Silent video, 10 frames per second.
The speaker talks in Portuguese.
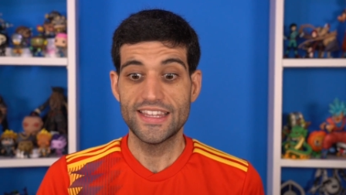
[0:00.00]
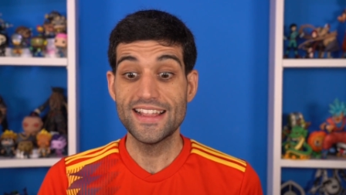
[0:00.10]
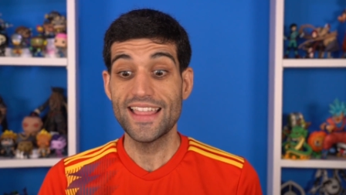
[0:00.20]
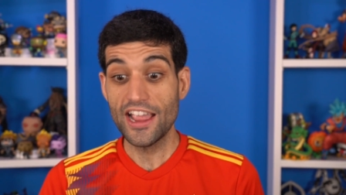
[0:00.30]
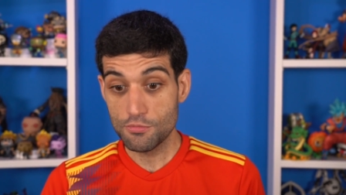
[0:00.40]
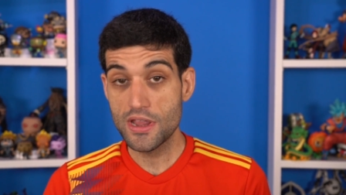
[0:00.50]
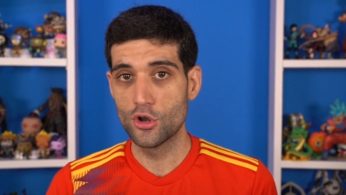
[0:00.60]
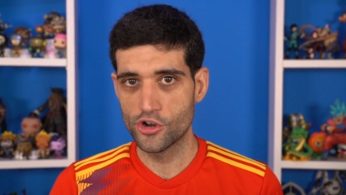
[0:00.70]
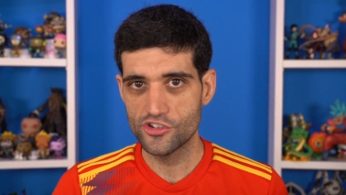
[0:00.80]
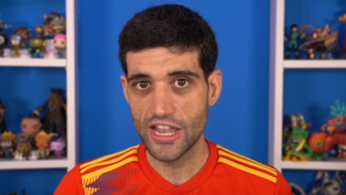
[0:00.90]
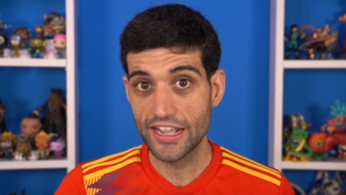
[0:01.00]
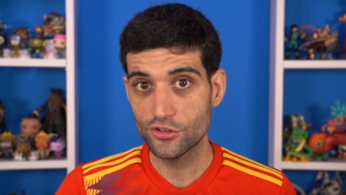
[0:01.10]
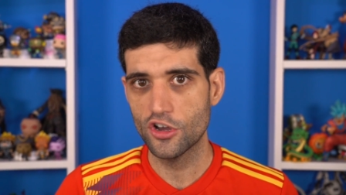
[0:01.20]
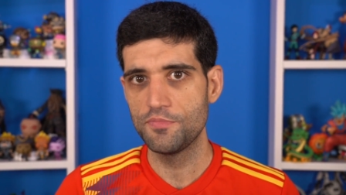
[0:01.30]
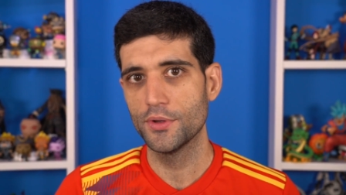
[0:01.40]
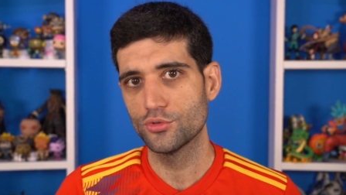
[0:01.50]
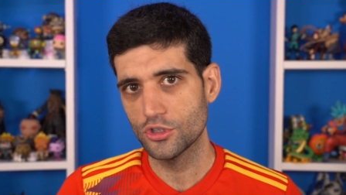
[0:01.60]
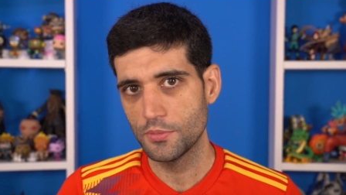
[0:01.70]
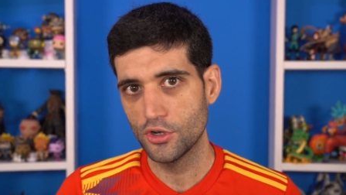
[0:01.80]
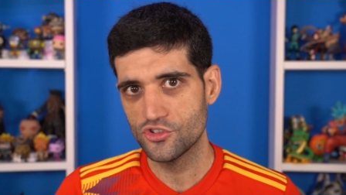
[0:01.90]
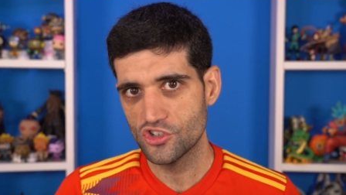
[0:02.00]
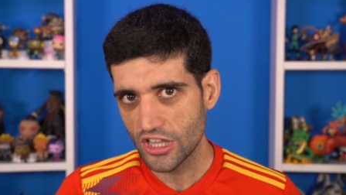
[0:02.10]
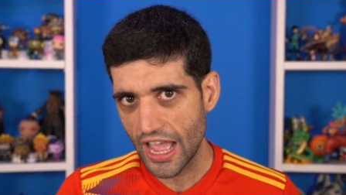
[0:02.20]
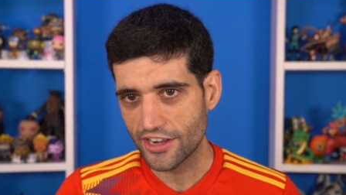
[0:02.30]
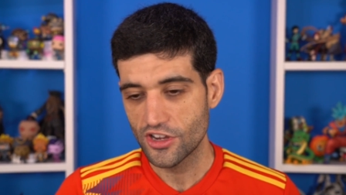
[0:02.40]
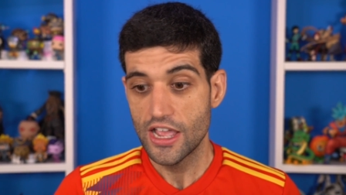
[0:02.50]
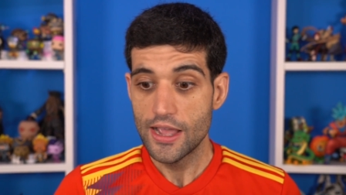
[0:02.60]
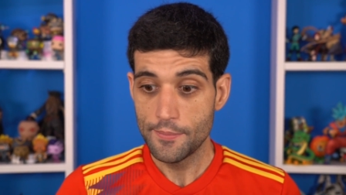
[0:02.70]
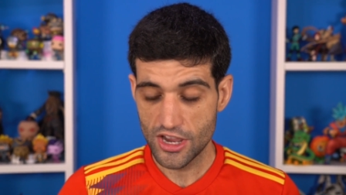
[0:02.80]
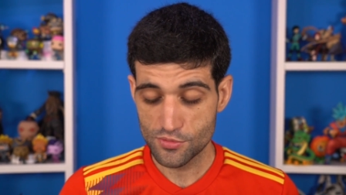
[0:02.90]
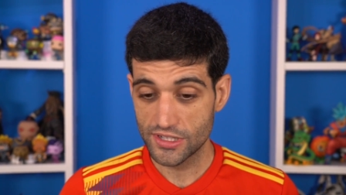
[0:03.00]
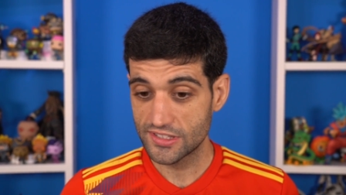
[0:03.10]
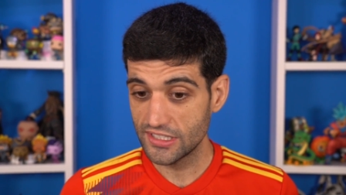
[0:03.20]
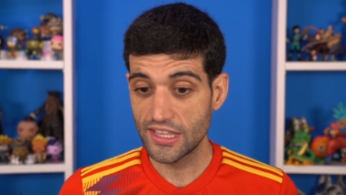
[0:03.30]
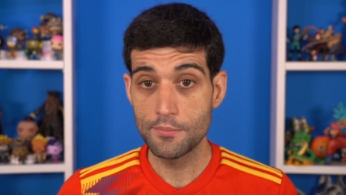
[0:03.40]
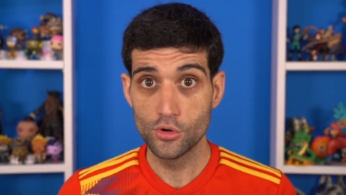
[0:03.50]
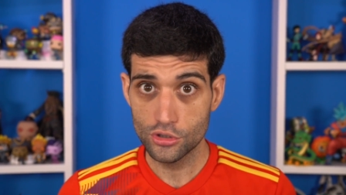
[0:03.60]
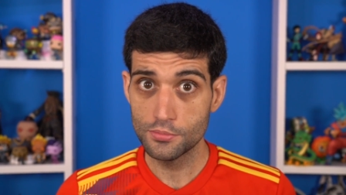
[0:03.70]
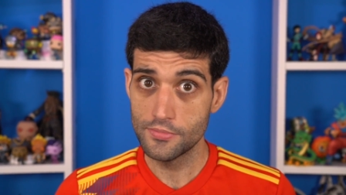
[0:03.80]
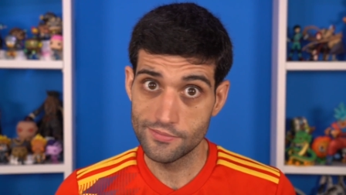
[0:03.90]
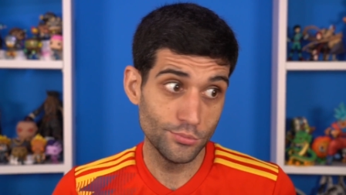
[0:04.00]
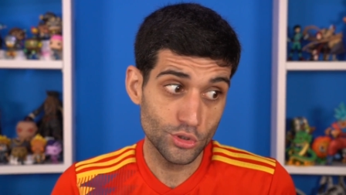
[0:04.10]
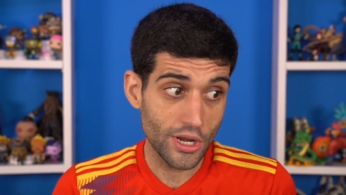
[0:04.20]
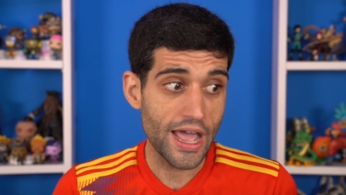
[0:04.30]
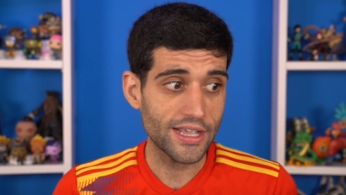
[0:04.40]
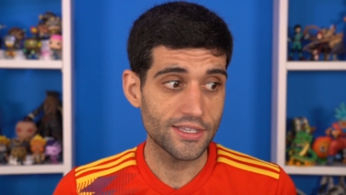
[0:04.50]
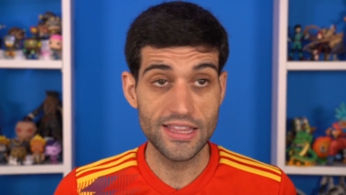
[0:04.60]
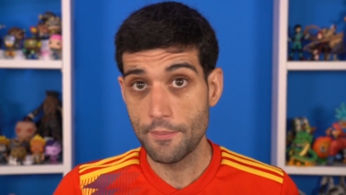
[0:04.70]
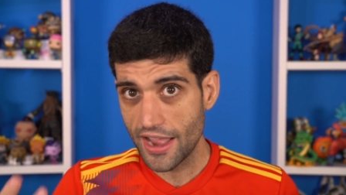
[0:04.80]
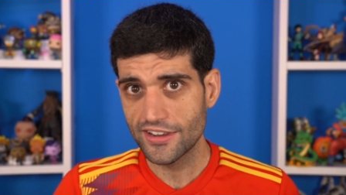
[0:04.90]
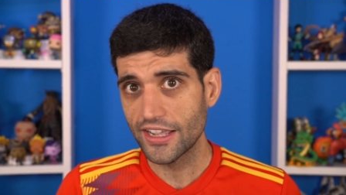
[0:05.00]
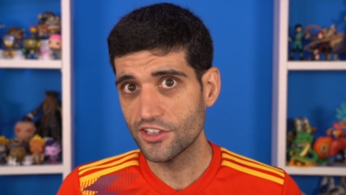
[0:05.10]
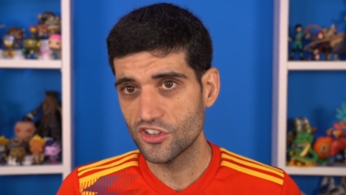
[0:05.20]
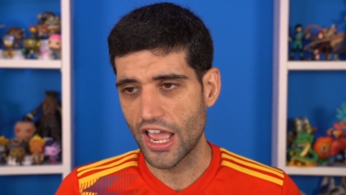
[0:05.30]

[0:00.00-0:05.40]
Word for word: tem 10 milhões de likes, 9.8 milhões de dislikes. Mesmo assim, tem muito, muito like, tem mais like que